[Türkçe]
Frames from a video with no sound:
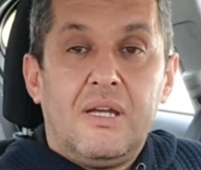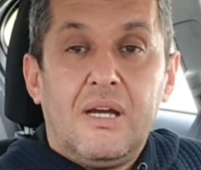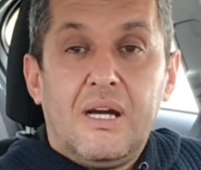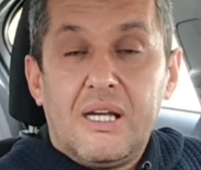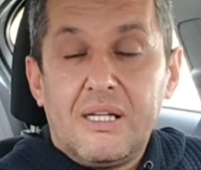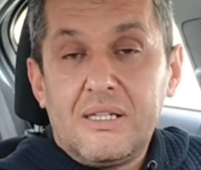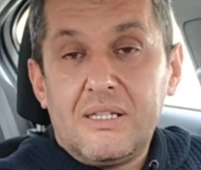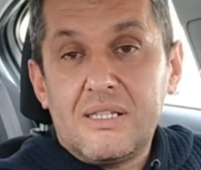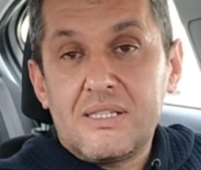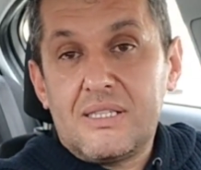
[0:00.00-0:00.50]

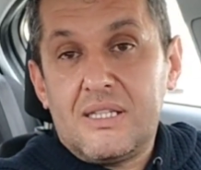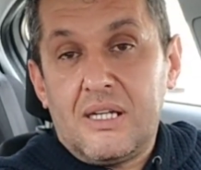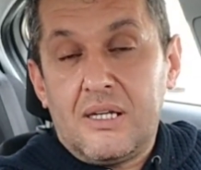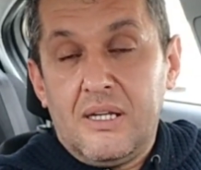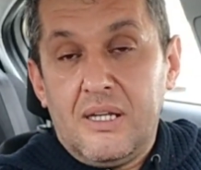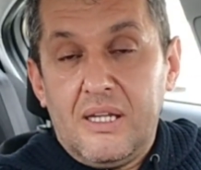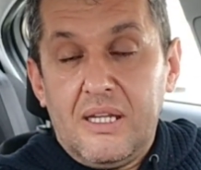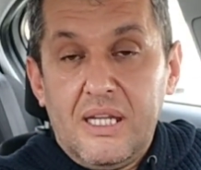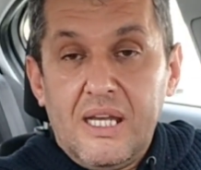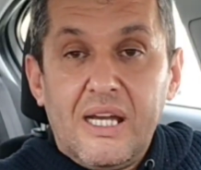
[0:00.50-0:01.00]
Arkadaşlar
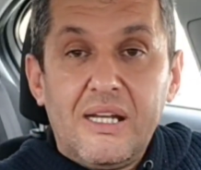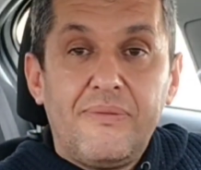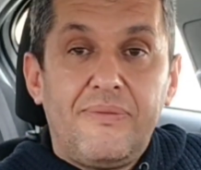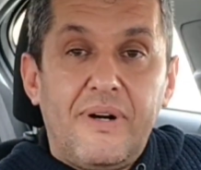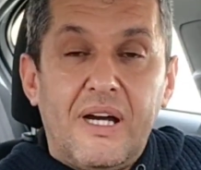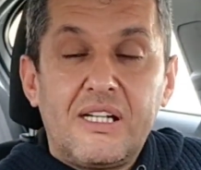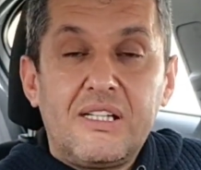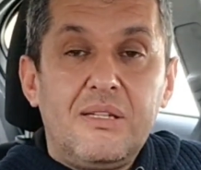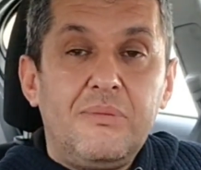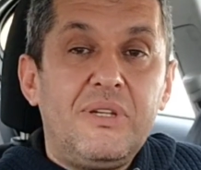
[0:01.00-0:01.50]
yani
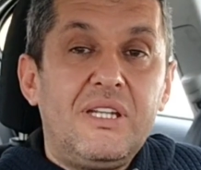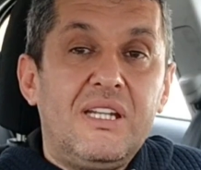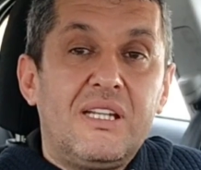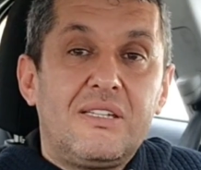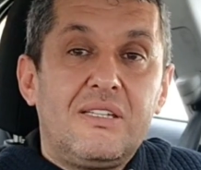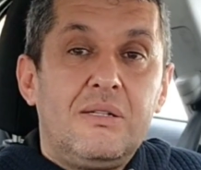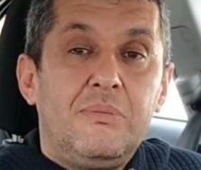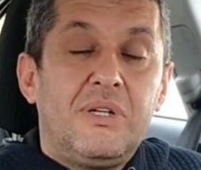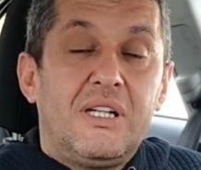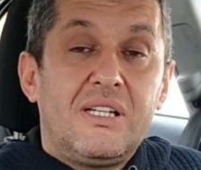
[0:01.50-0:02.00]
farklı bir
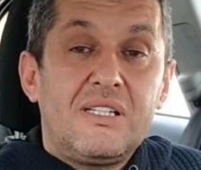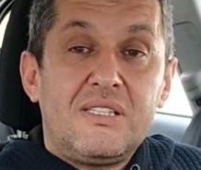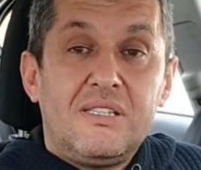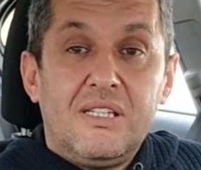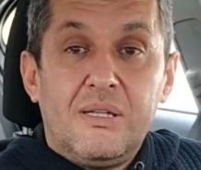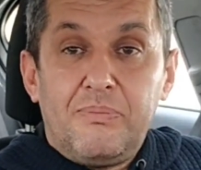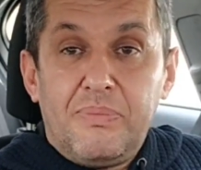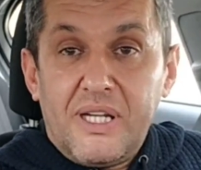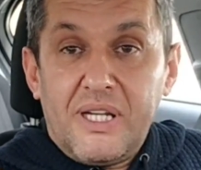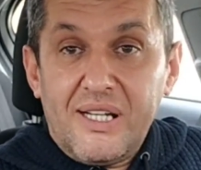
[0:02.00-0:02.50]
yatırım
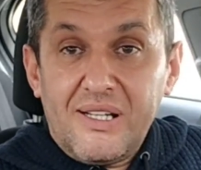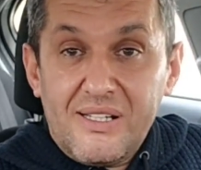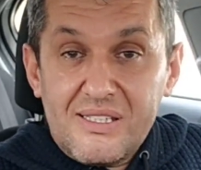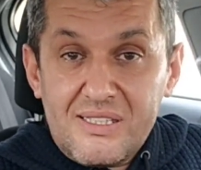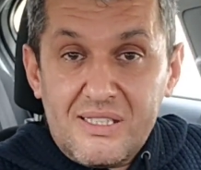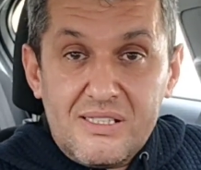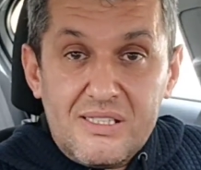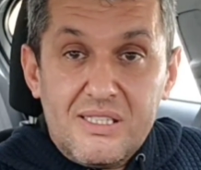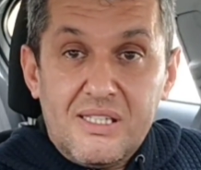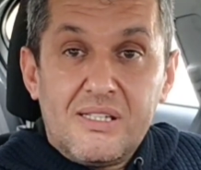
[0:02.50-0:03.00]
aracında para
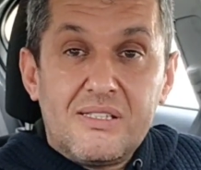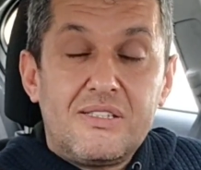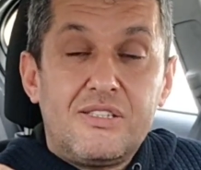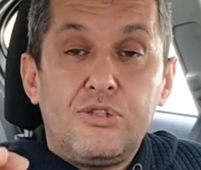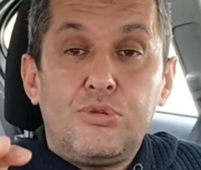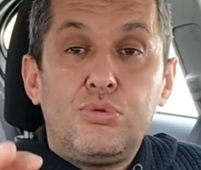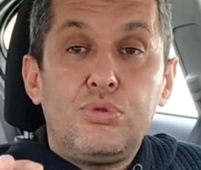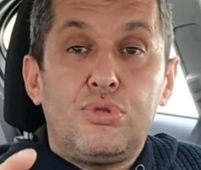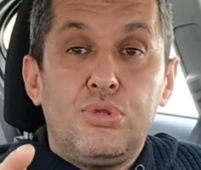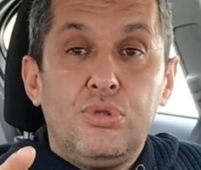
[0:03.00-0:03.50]

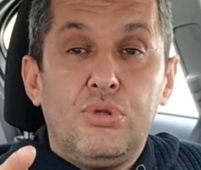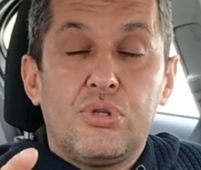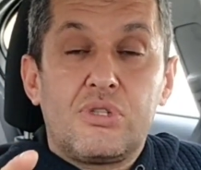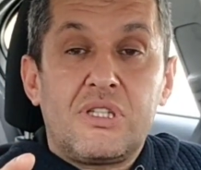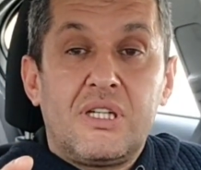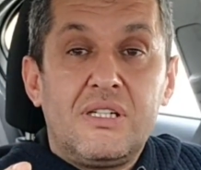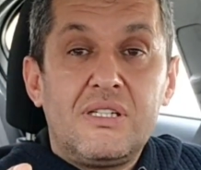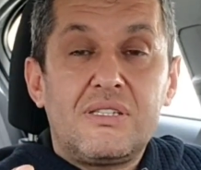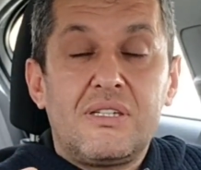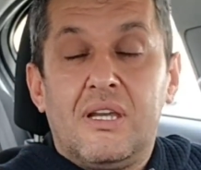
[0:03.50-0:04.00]
kazanacağınızı
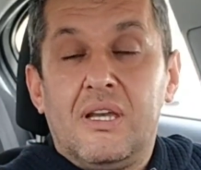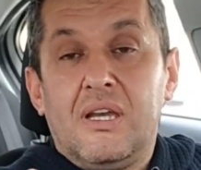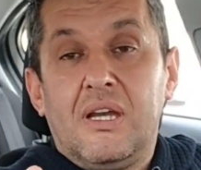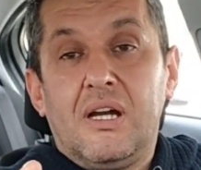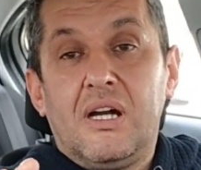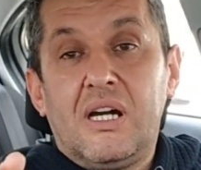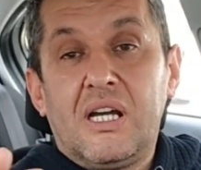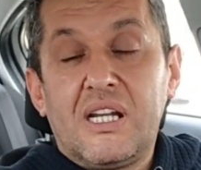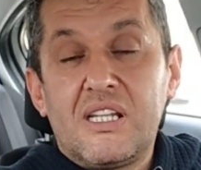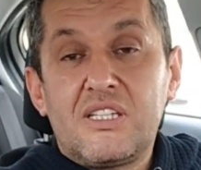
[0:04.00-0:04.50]
düşünüyorsanız
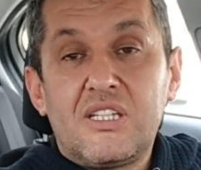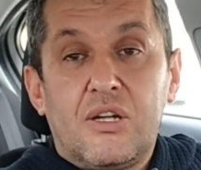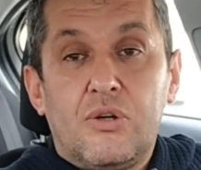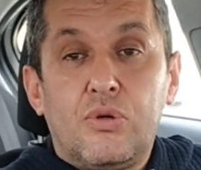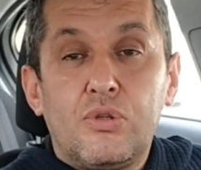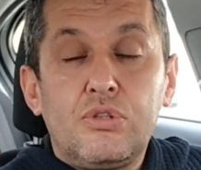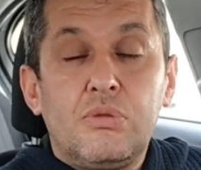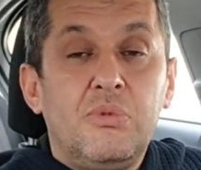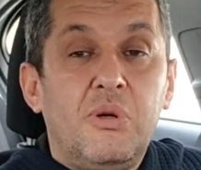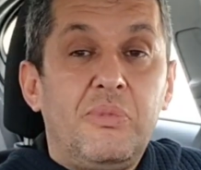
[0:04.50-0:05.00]
araca,
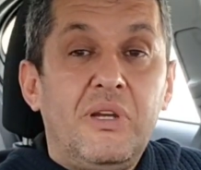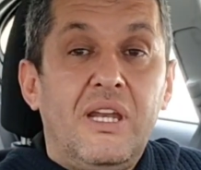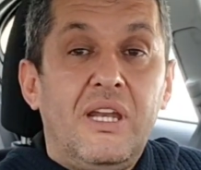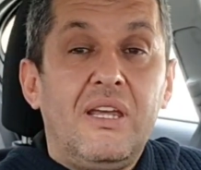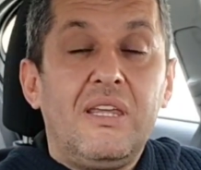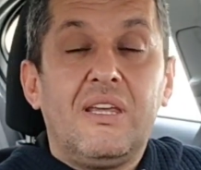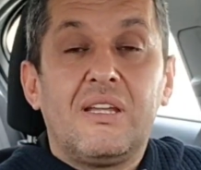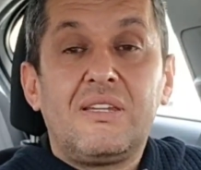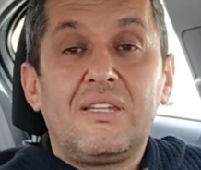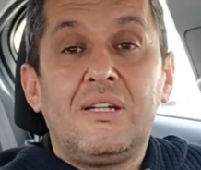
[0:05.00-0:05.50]

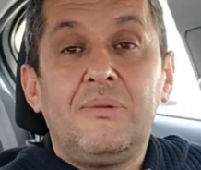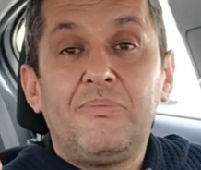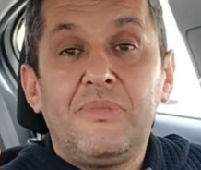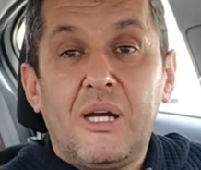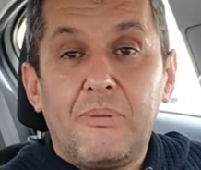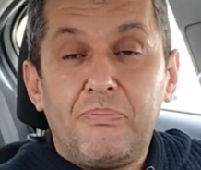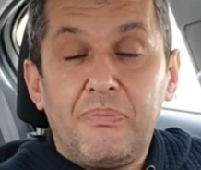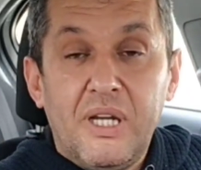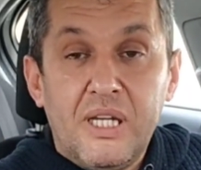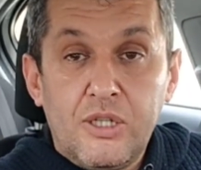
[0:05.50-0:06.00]
otomobile yatırım
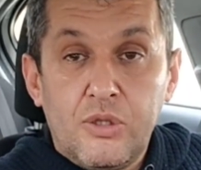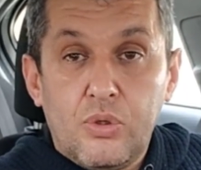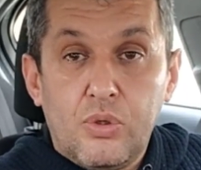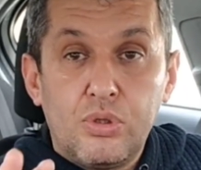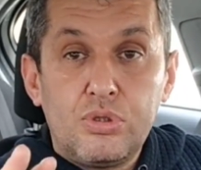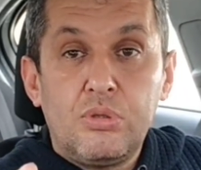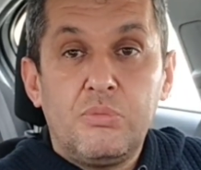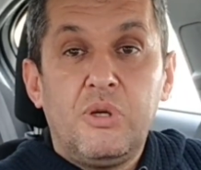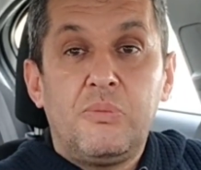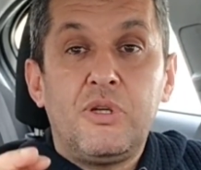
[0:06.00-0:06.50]
yapmayın.
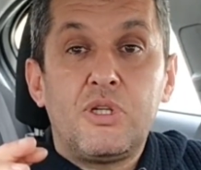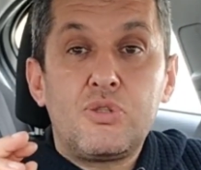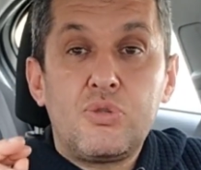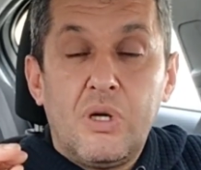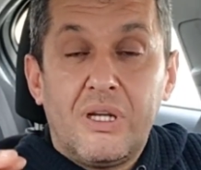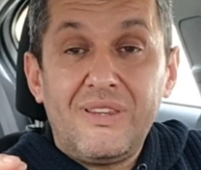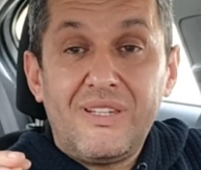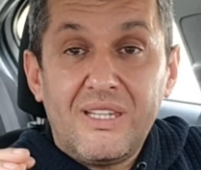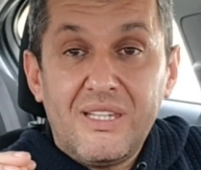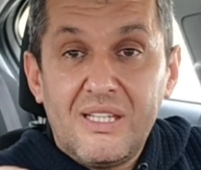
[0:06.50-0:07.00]
Otomobil şu
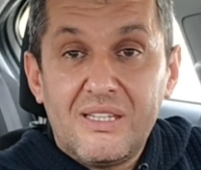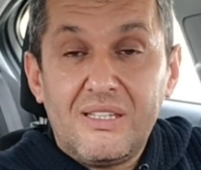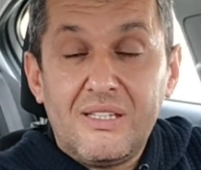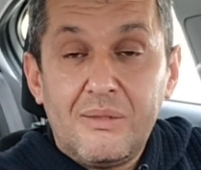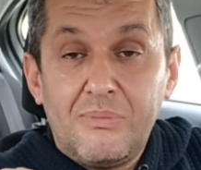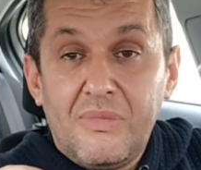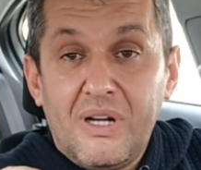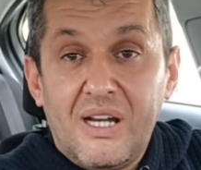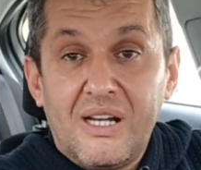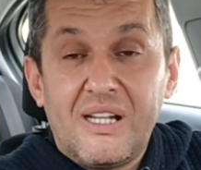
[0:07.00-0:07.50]
anda
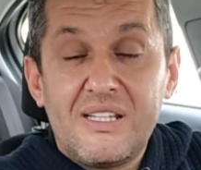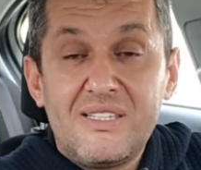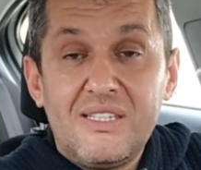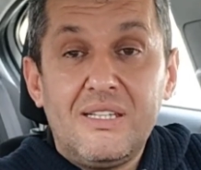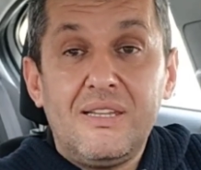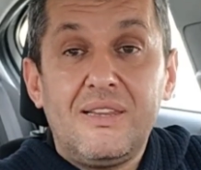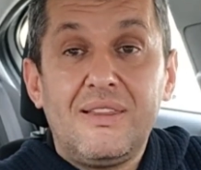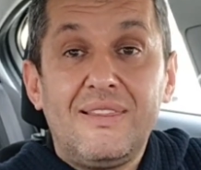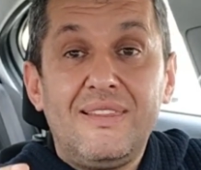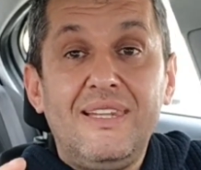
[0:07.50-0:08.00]
yatırım
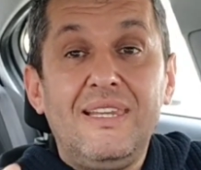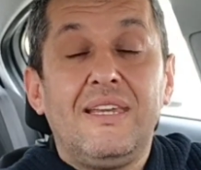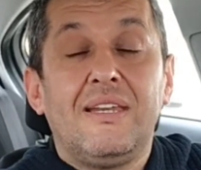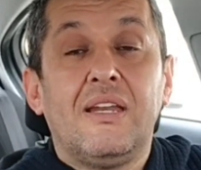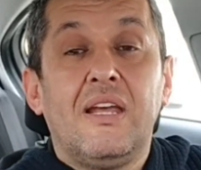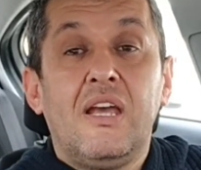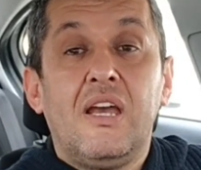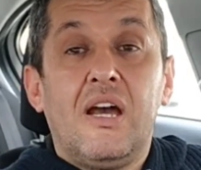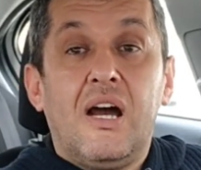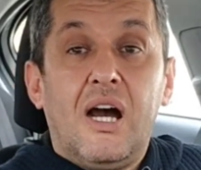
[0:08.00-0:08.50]
aracı değil.
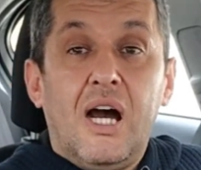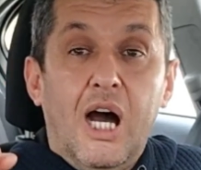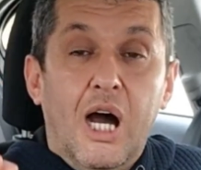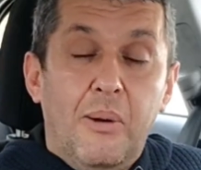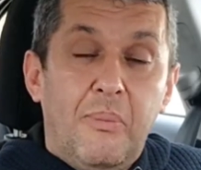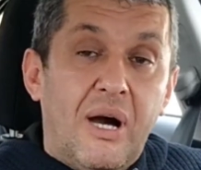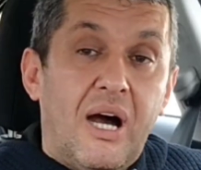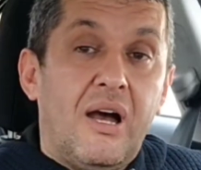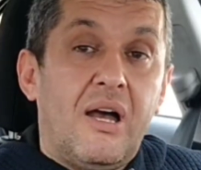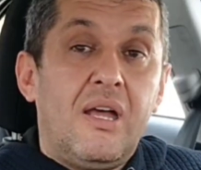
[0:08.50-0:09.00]

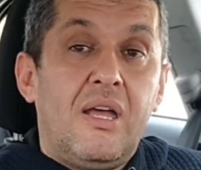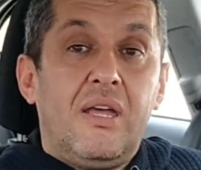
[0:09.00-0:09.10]
Ama